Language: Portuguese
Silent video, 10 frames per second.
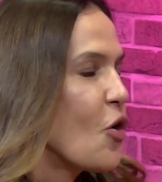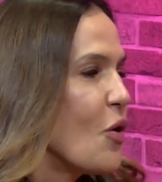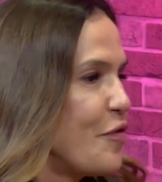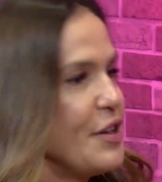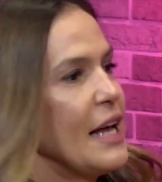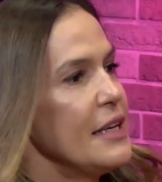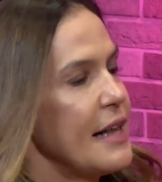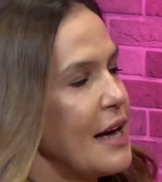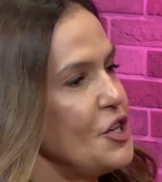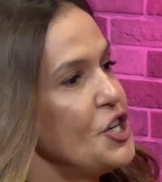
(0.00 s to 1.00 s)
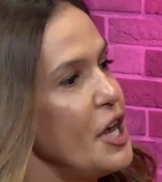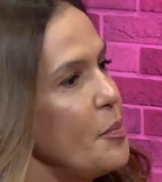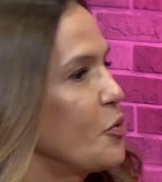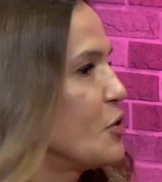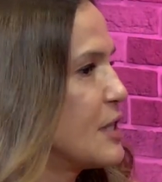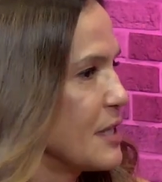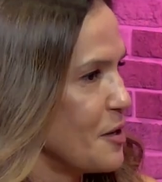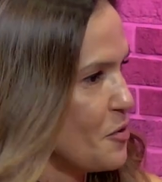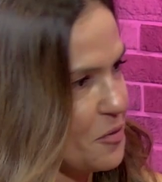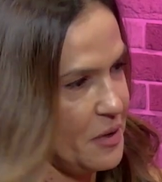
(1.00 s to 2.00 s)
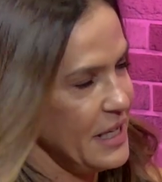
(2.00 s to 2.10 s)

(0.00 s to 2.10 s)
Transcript: com a finalidade de reprodução